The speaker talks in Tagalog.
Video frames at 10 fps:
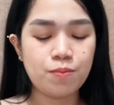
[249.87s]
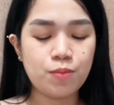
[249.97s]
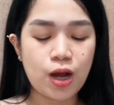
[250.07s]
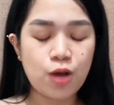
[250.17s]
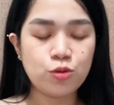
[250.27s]

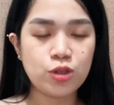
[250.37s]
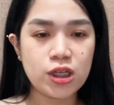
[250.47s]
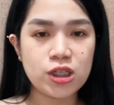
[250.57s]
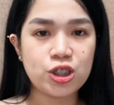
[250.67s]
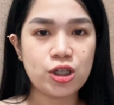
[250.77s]

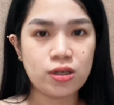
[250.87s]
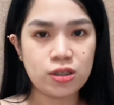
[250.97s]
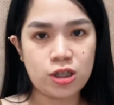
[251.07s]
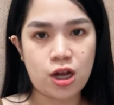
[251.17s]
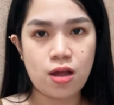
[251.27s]
brownish
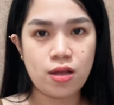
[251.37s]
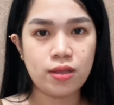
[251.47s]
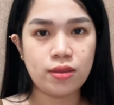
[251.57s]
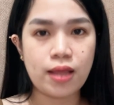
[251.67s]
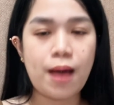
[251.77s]
siya
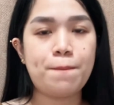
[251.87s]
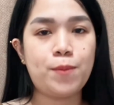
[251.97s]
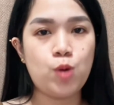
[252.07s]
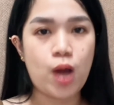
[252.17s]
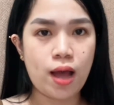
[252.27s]
na
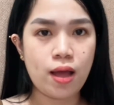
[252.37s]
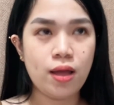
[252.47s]
pula.